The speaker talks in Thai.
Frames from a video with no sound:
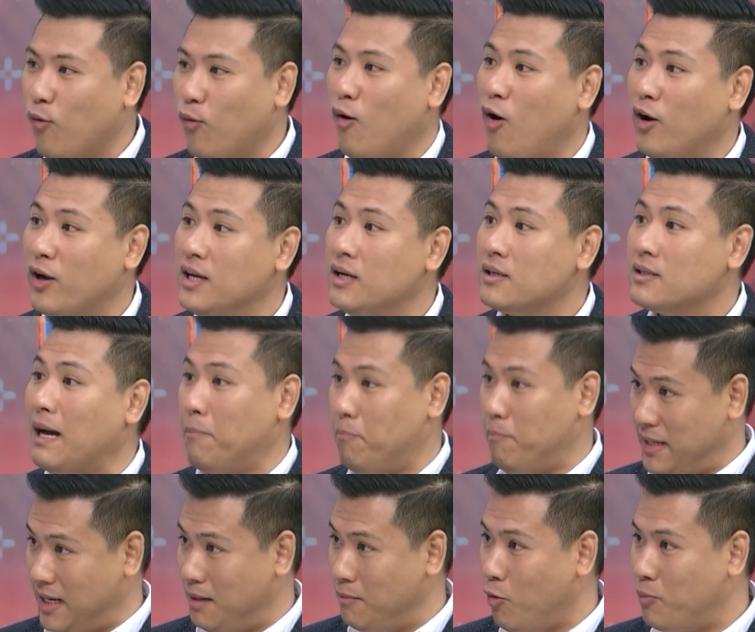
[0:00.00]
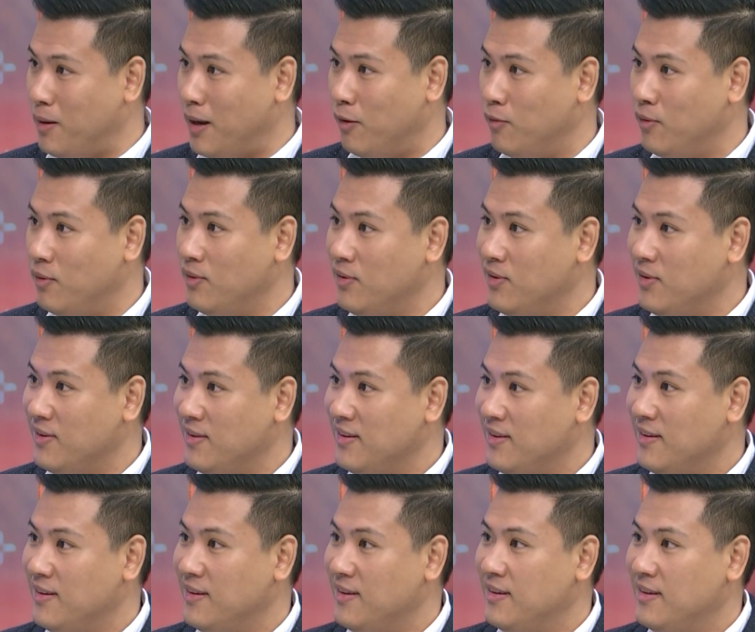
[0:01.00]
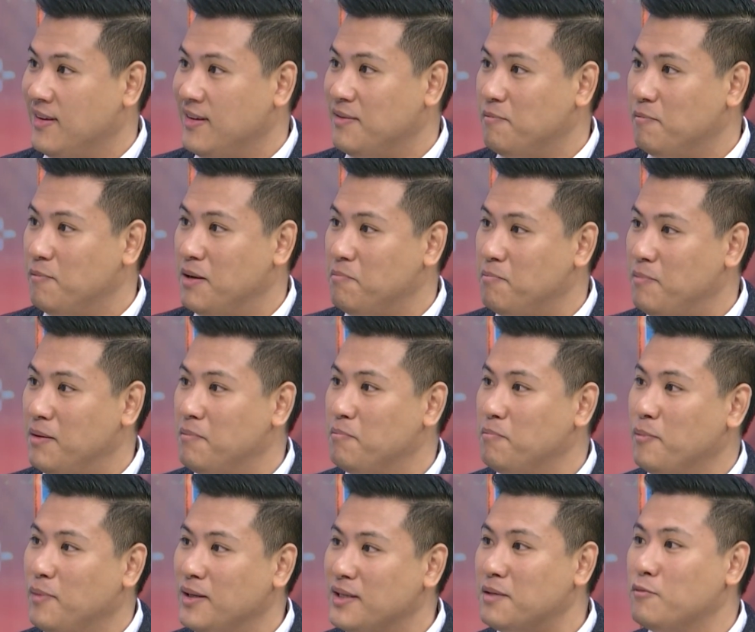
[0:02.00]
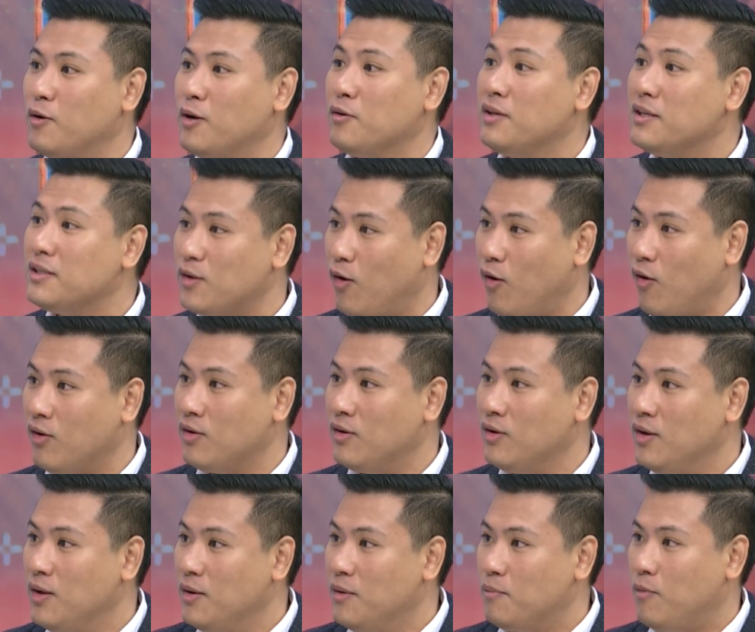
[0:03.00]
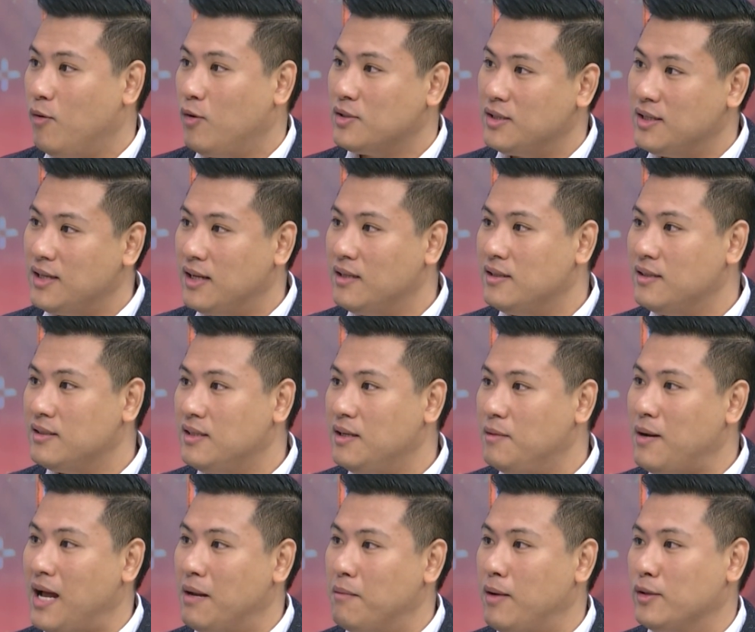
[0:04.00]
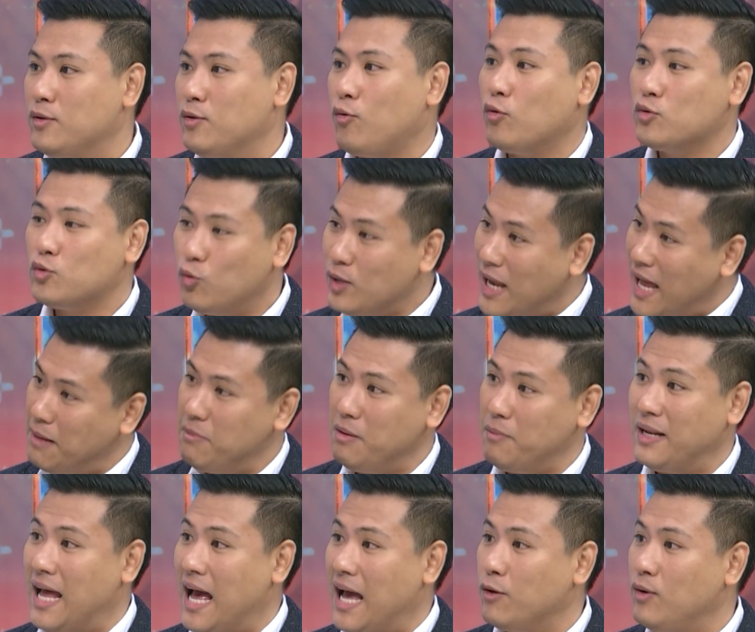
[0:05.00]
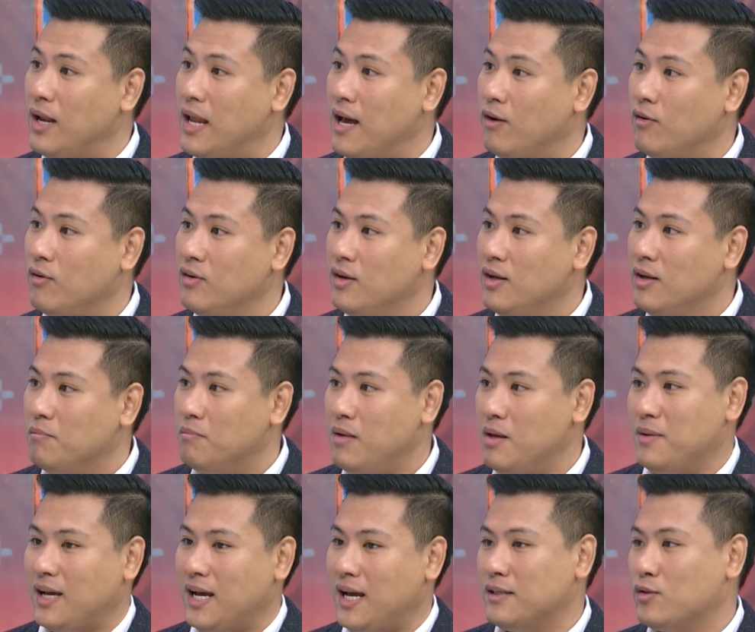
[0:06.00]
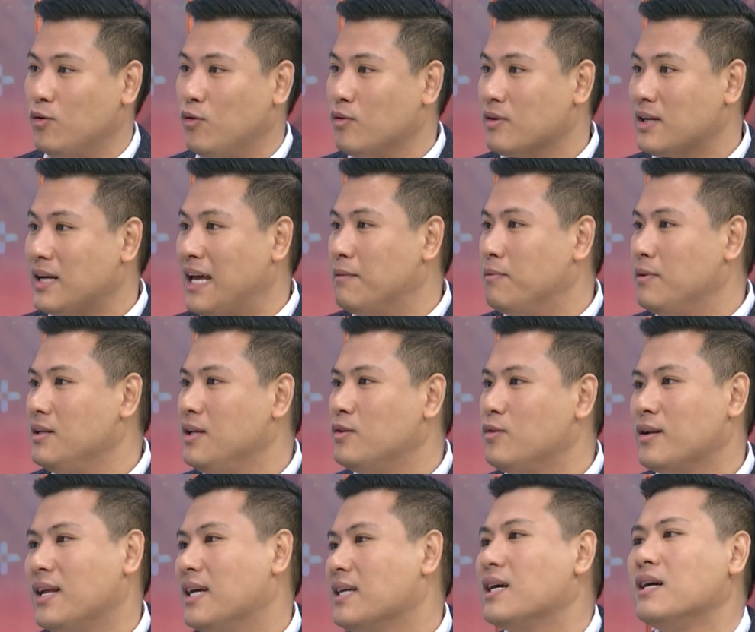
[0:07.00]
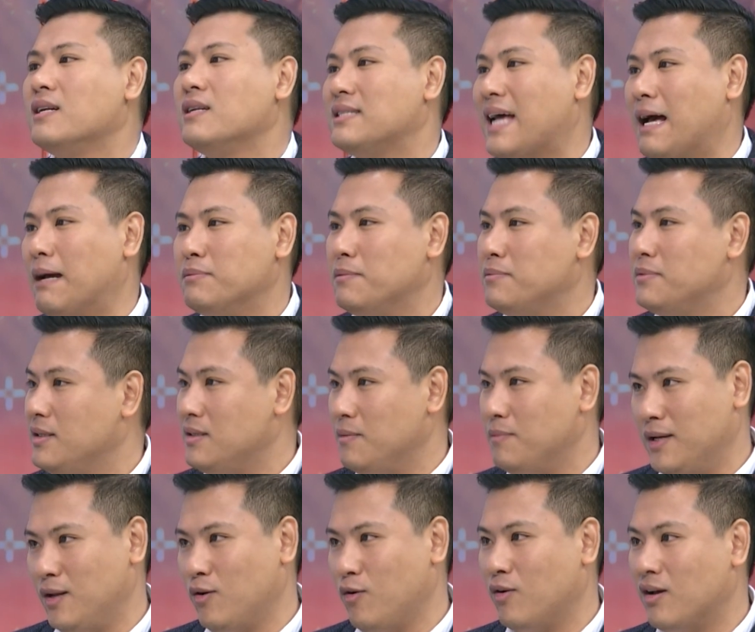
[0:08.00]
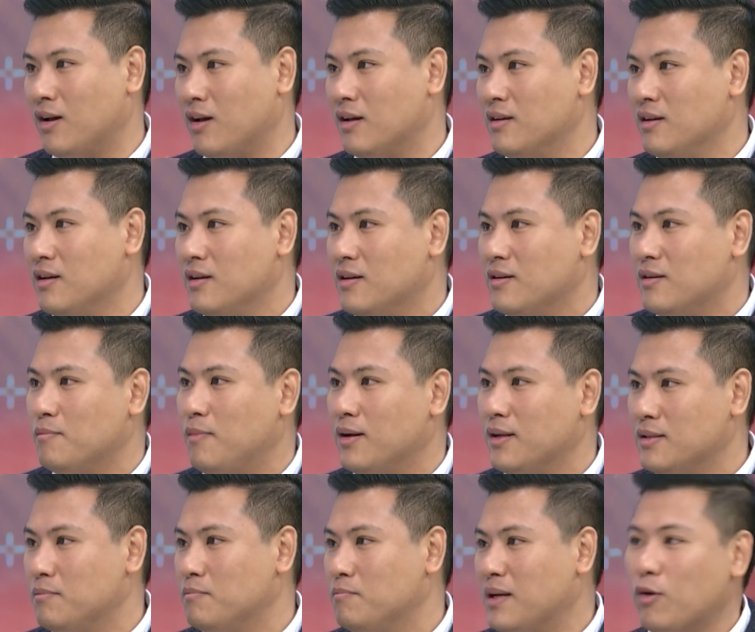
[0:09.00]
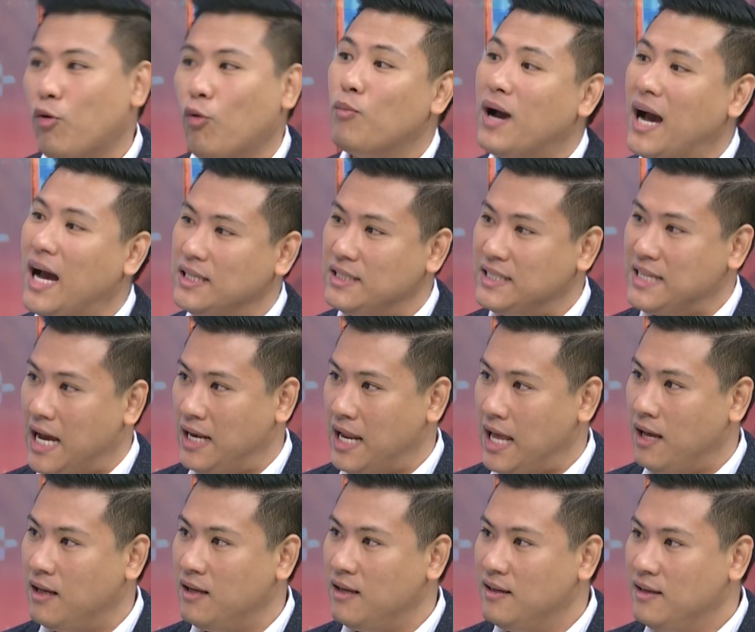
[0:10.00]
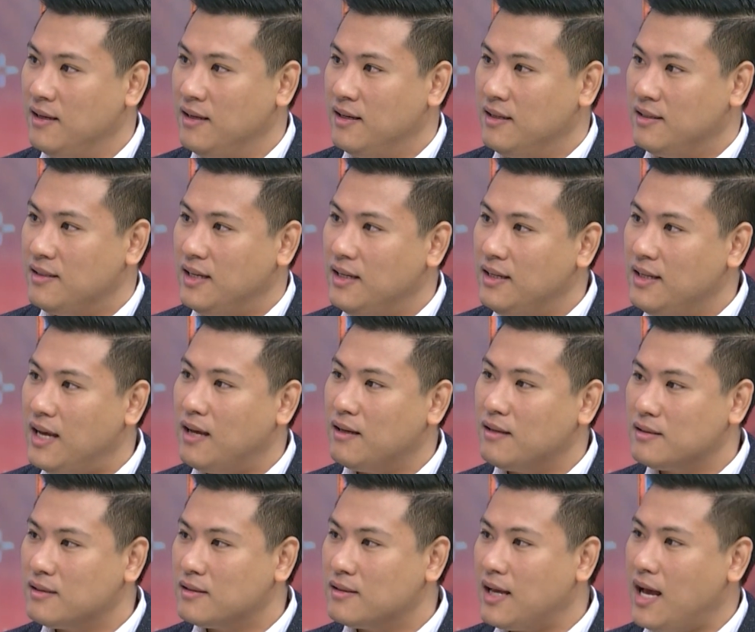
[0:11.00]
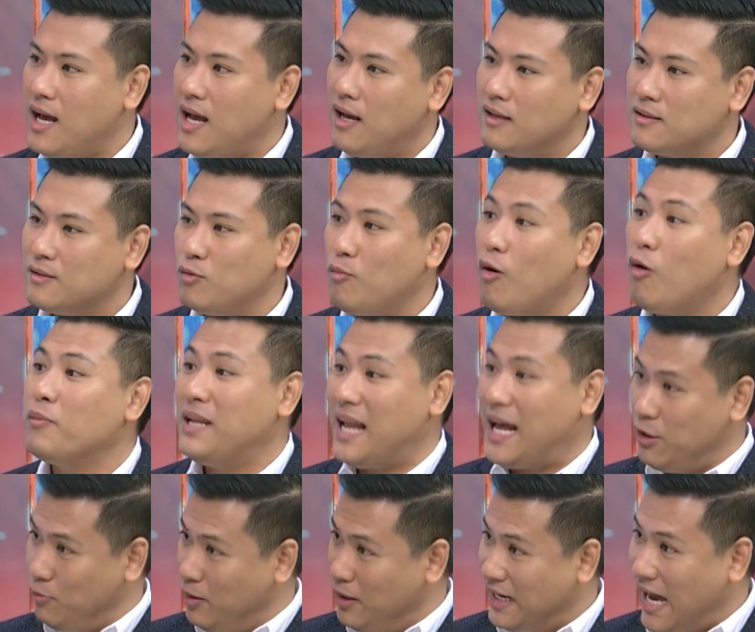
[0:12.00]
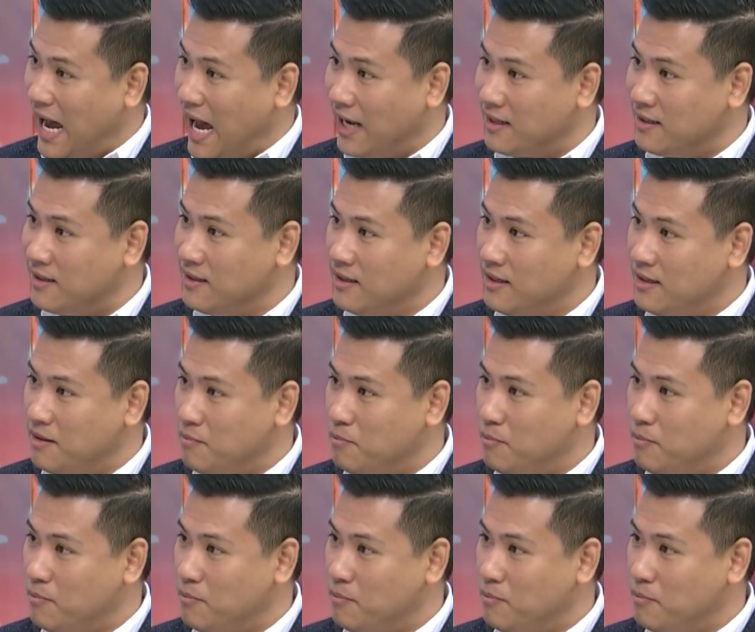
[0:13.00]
งออเดอร์กลับมาในระบบเรามันเป็นบิสเนสโมเดลที่2ครับเพราะฉะนั้นที่ผ่านมาทุกทุกร้านมีปัญหาอยู่แล้วใช่ไม่มีใครส่งไกลพื้นที่ตัวเองได้เกิน 30-40กิโลแล้วครับแน่นอน มันไม่คุ้มค่าใช้จ่ายแล้วถูกทีเนี้ยถ้าสมมติบอกมีร้านอยู่บึงการอย่างเงี้ย